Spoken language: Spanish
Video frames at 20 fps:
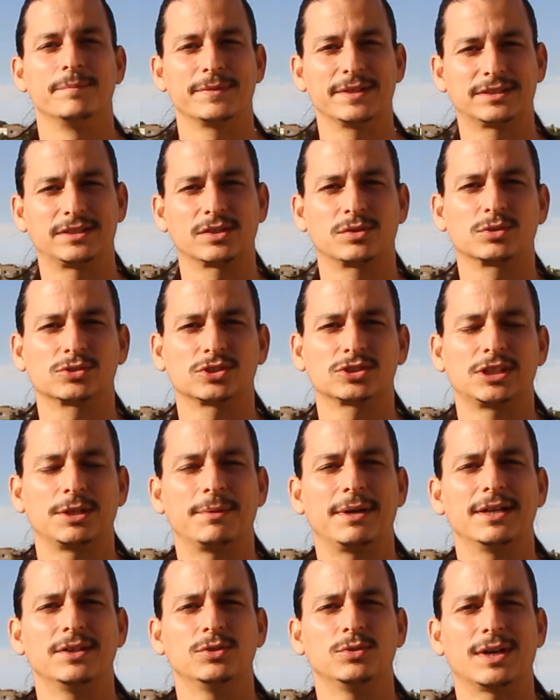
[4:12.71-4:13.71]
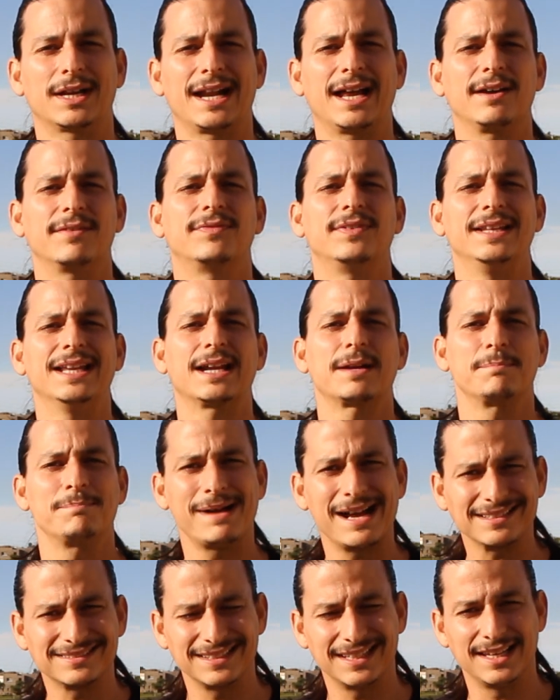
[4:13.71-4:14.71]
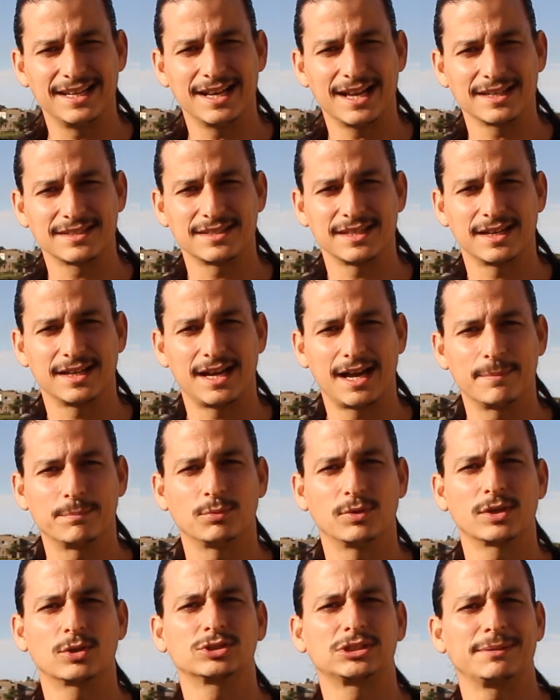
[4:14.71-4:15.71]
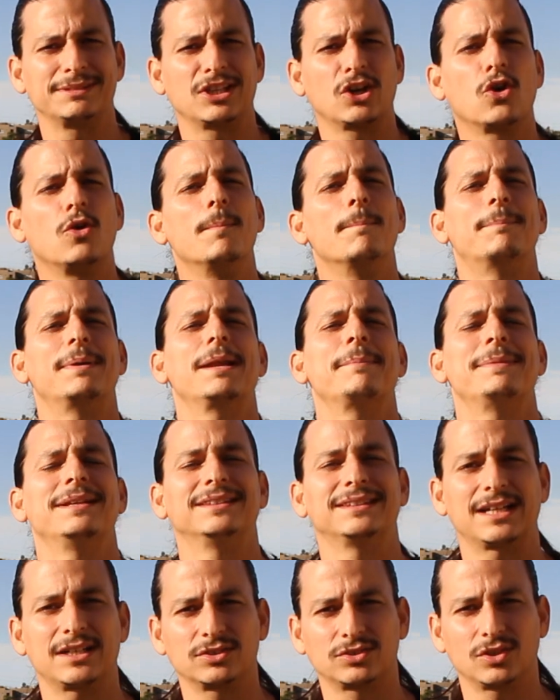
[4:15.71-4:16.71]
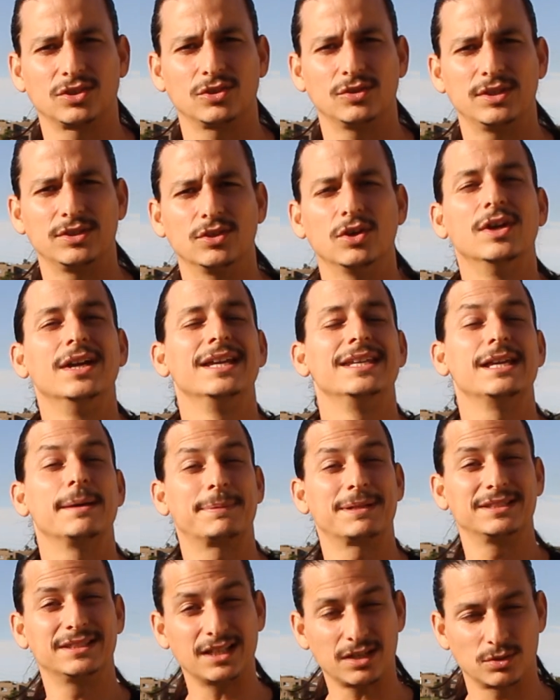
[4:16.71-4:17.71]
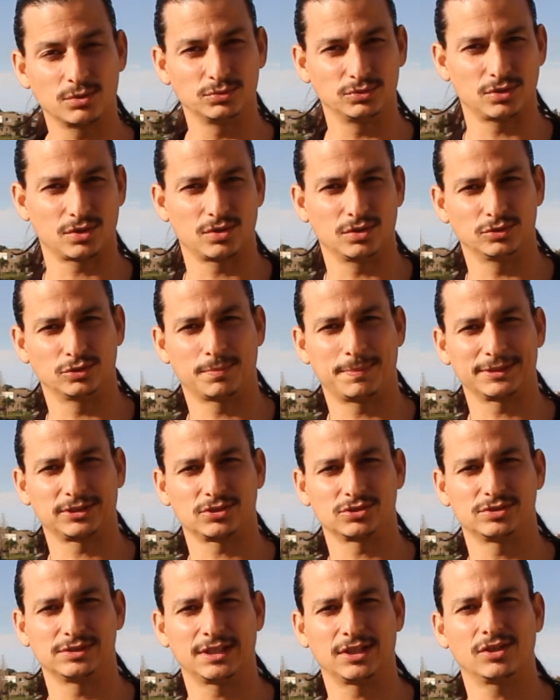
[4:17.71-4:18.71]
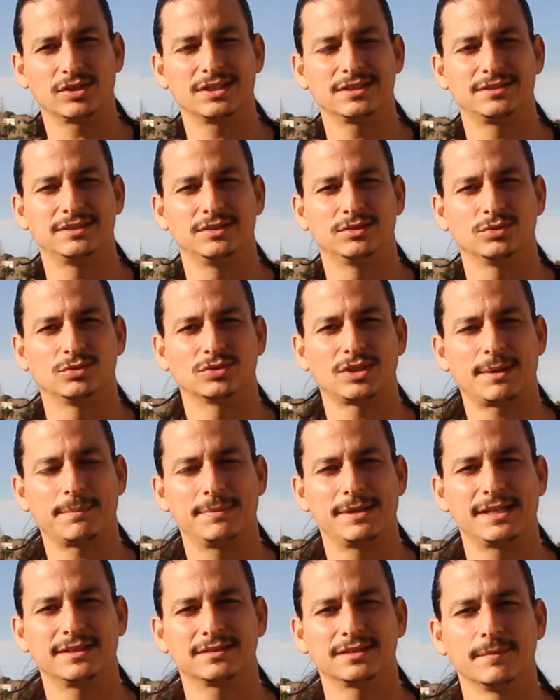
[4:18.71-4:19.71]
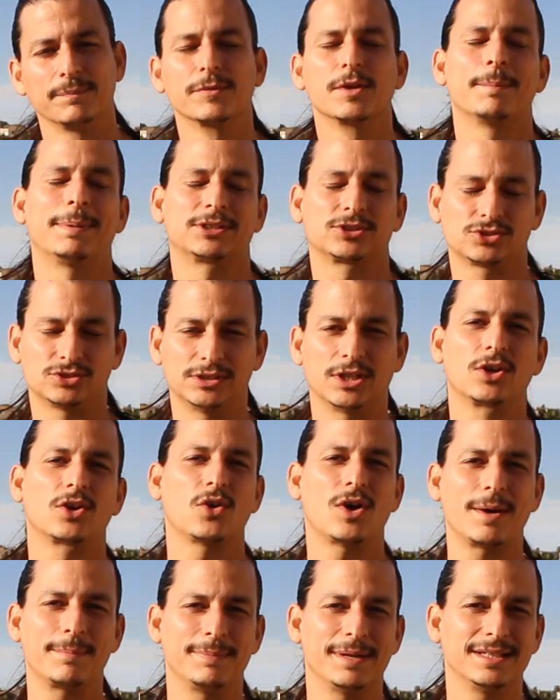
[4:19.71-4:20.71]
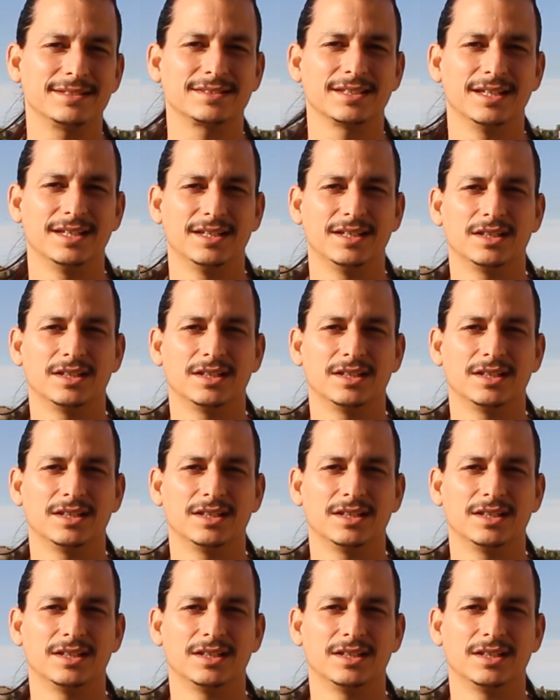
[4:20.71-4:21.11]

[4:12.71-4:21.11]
Este curso te va a ayudar a afilar más el hacha, a poder justamente complementar todo ello y aprender junto con tus patrocinadores y tus uplines, patrocinador o uplines,